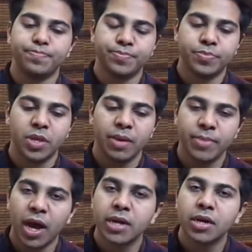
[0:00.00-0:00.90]

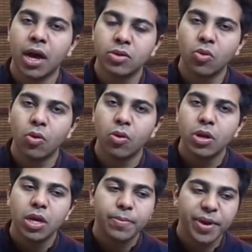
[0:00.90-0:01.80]
इमरान खान को
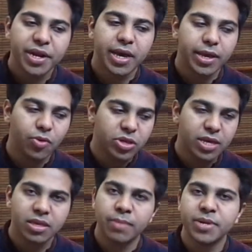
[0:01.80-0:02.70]
पीटीआई को
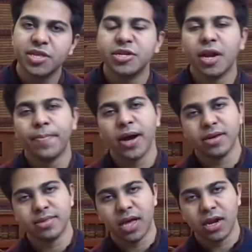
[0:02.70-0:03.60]
जैसे हम डिजिटल
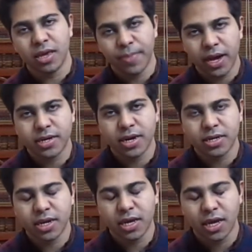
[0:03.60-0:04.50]
पाकिस्तान की बात
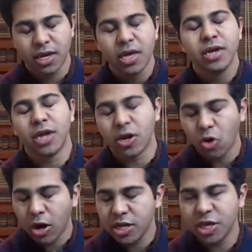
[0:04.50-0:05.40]
करते हैं
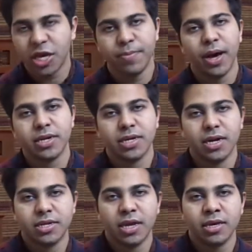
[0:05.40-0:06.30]
टेक्नोलॉजी की बात
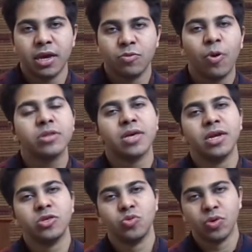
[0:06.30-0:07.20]
करते हैं आज बहुत
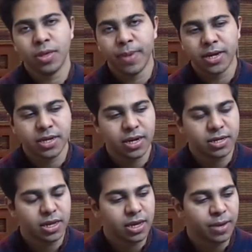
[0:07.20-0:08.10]
सारी चीज़ों की बात
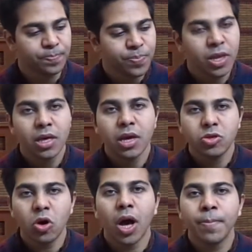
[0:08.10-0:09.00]
करते हैं
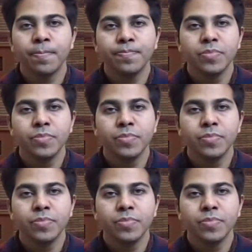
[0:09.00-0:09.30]
तो हम